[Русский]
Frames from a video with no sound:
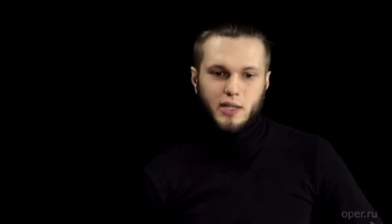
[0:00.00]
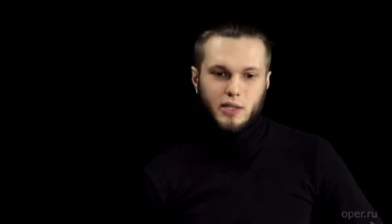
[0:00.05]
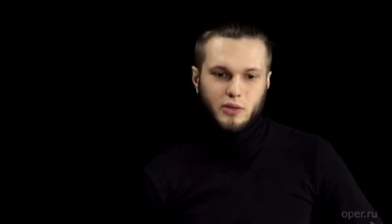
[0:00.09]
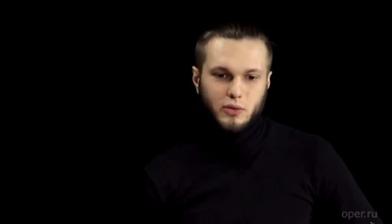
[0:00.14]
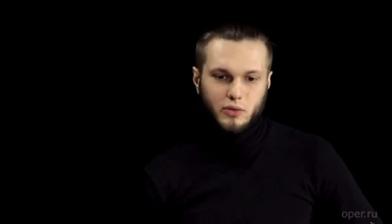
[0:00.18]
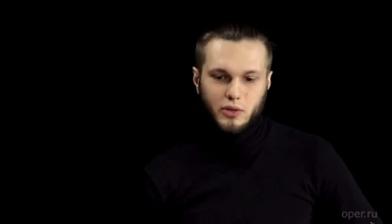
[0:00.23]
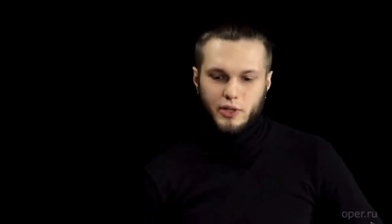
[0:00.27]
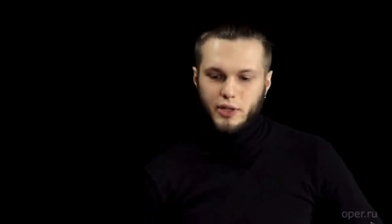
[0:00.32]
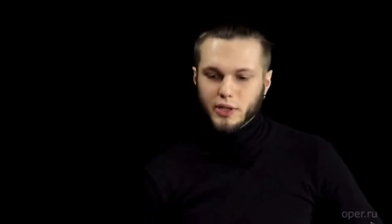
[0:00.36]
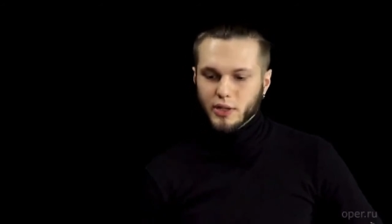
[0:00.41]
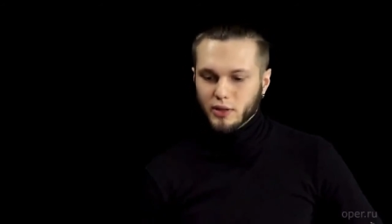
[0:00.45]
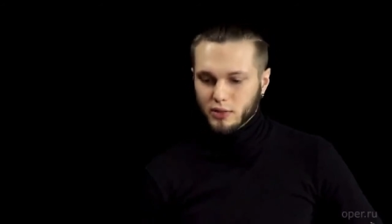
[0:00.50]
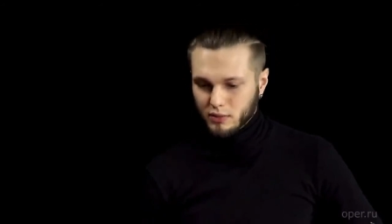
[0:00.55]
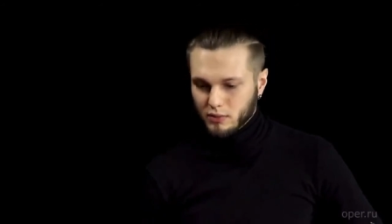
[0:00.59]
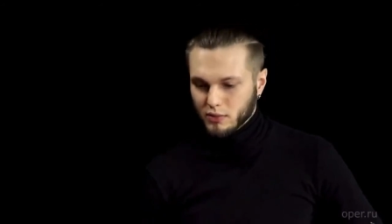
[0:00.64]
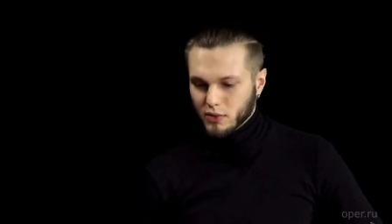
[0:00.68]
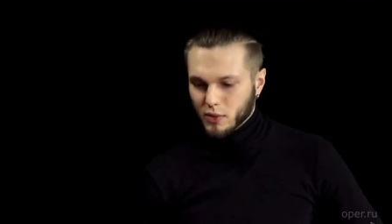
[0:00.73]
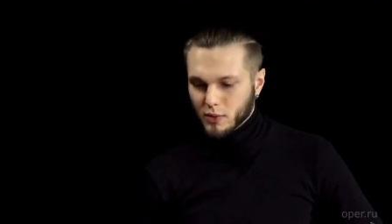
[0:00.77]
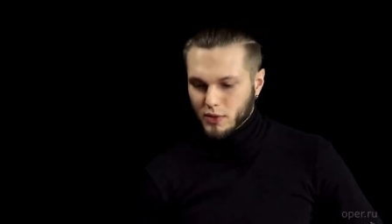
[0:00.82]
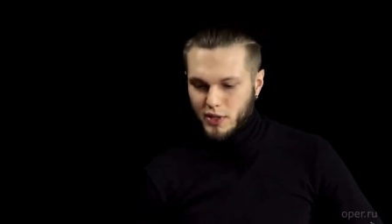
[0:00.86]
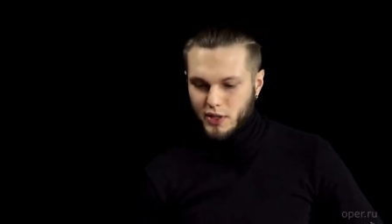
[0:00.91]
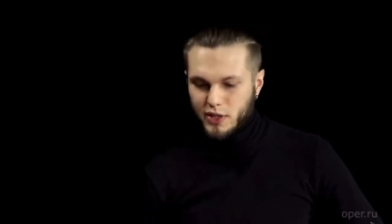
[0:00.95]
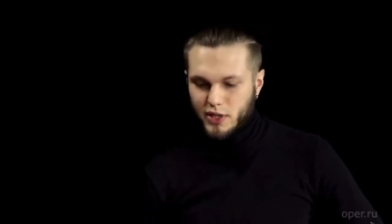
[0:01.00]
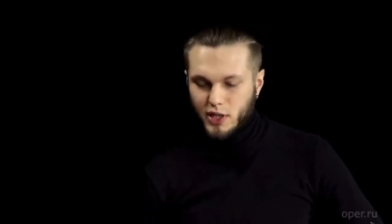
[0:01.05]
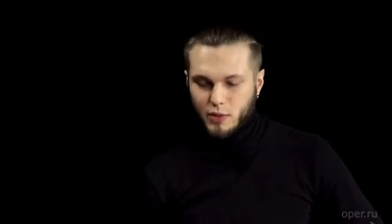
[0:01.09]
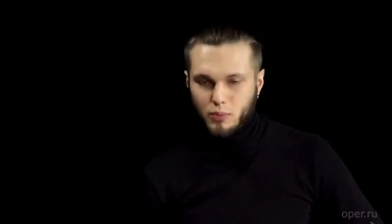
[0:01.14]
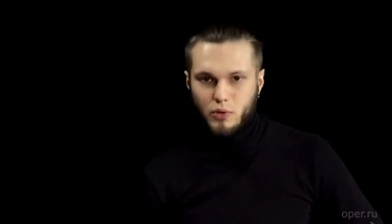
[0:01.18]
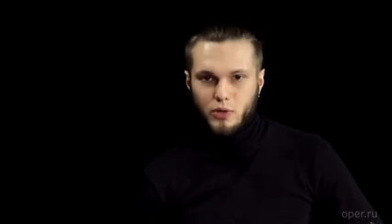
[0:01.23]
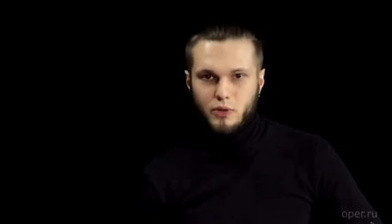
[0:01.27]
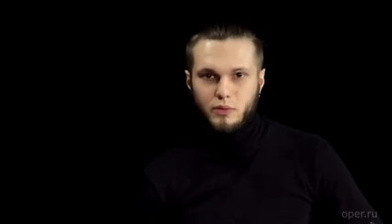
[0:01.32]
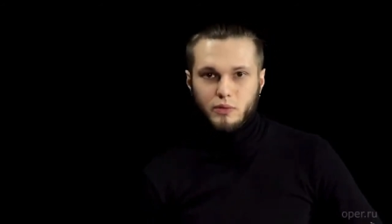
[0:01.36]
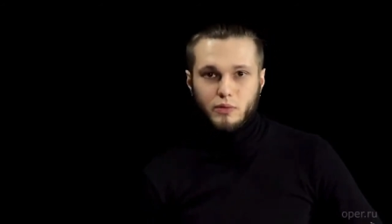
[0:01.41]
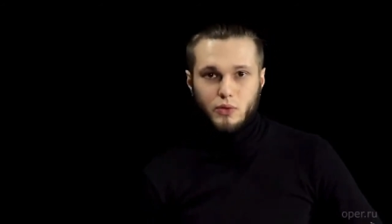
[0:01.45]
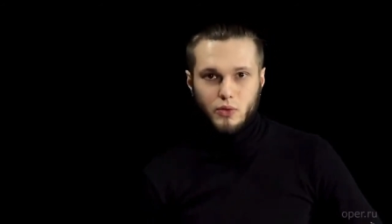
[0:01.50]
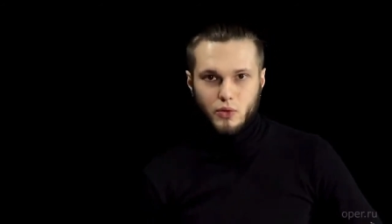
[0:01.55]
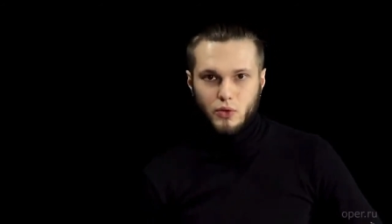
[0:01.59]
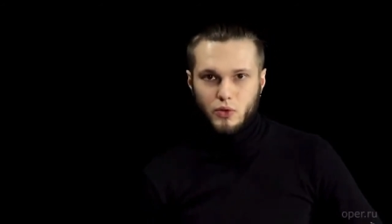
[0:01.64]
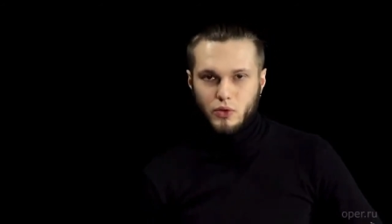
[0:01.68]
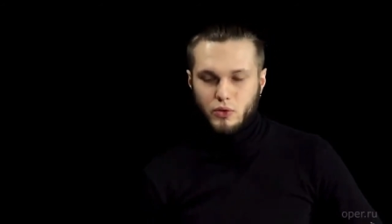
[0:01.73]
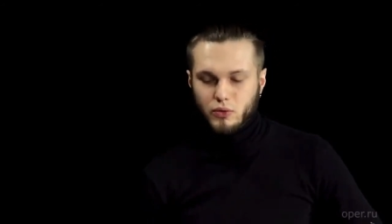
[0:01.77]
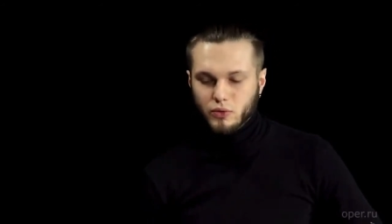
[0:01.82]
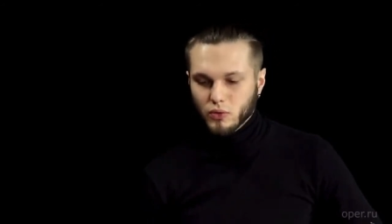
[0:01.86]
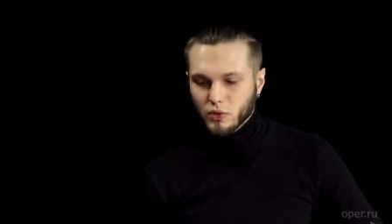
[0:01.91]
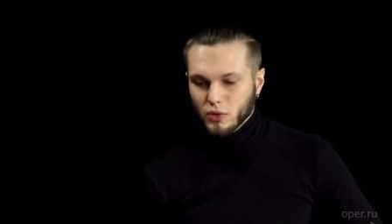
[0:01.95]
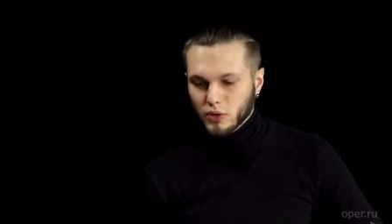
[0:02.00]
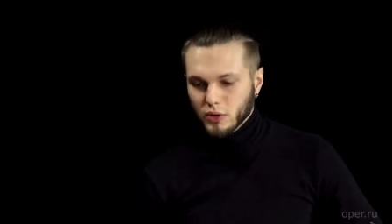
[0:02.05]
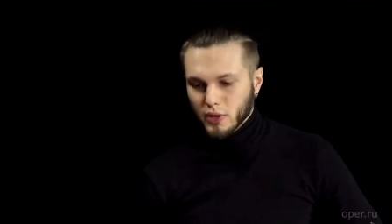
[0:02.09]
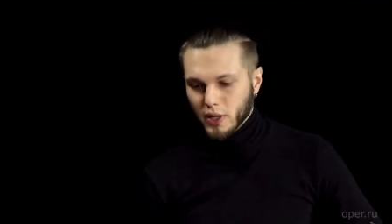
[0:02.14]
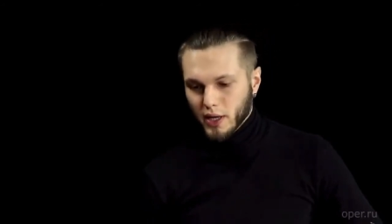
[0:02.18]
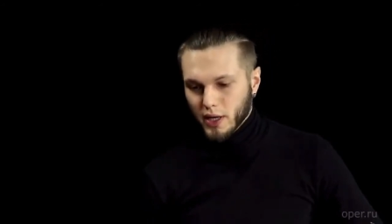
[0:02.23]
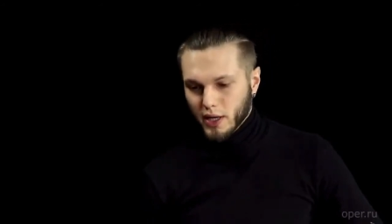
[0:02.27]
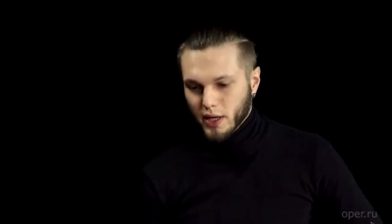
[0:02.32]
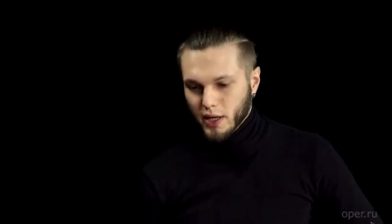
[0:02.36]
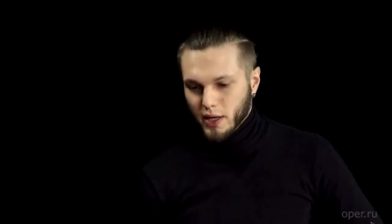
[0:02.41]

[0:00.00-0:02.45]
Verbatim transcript: которые до сих пор существуют –